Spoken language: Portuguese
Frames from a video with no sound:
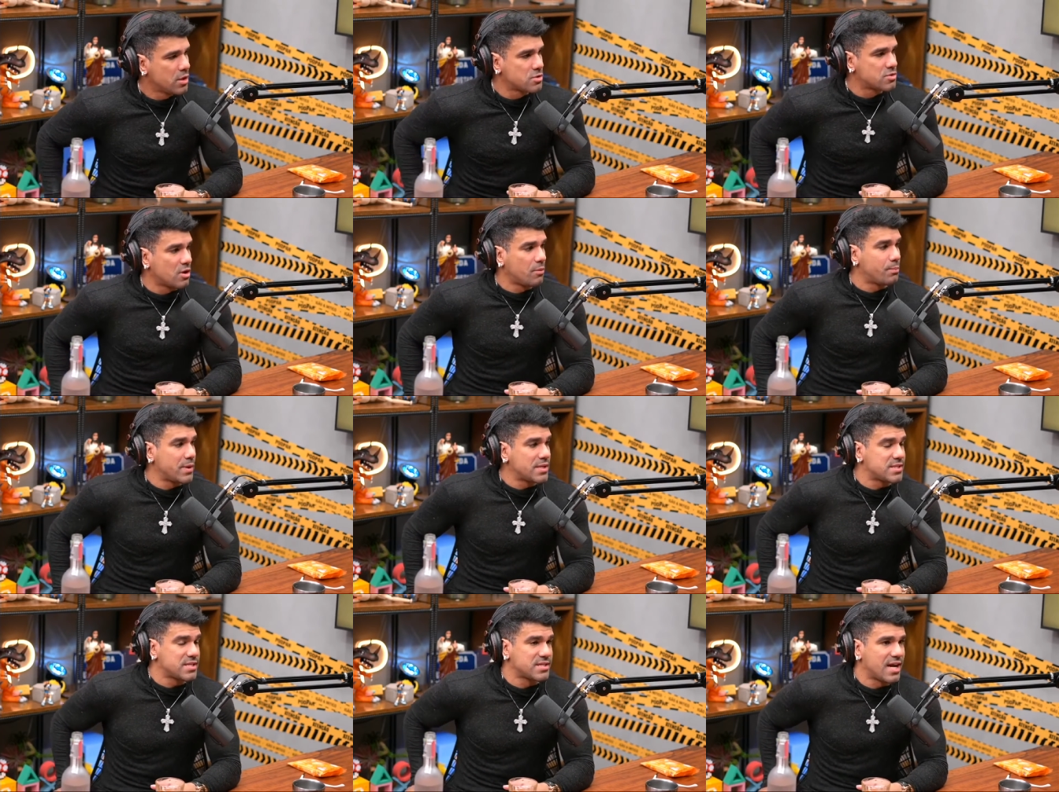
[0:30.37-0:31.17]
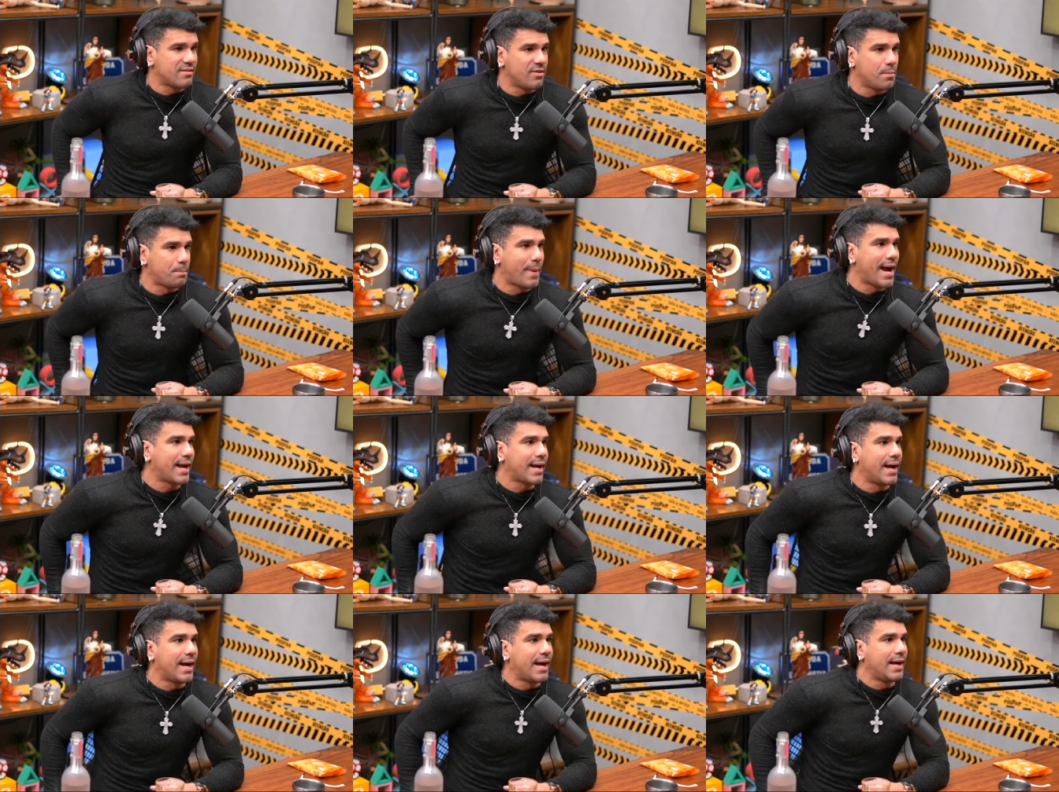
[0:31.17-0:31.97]
eu só precisava
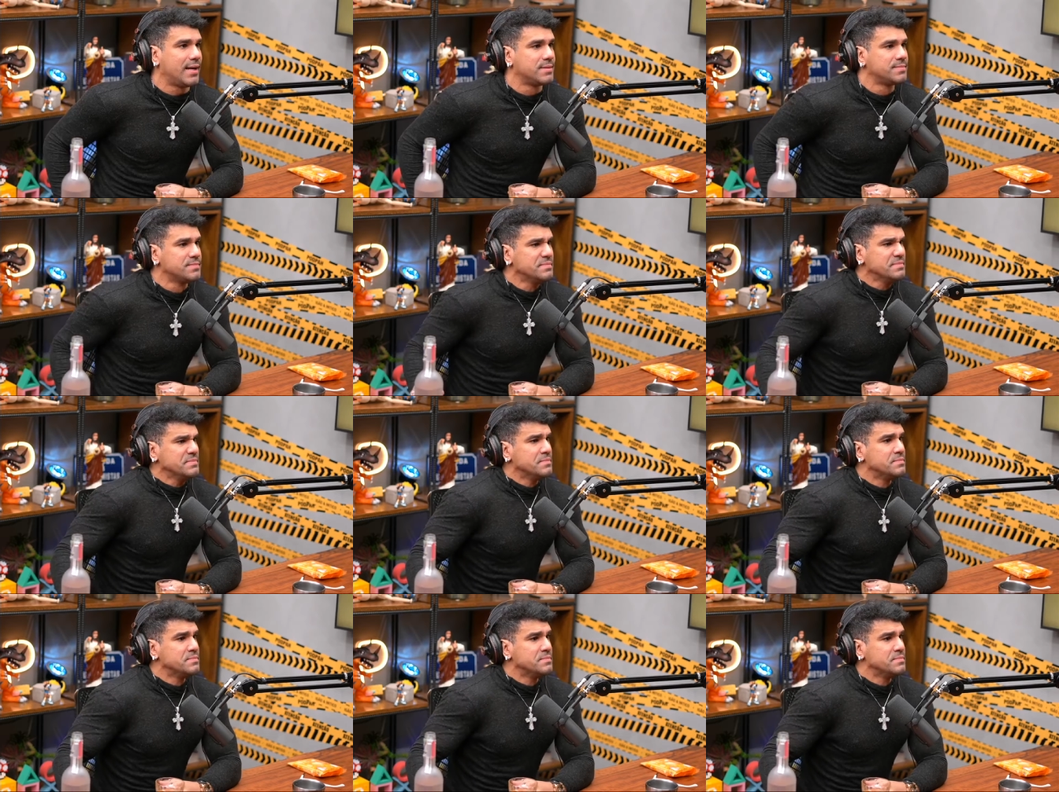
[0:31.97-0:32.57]
pagar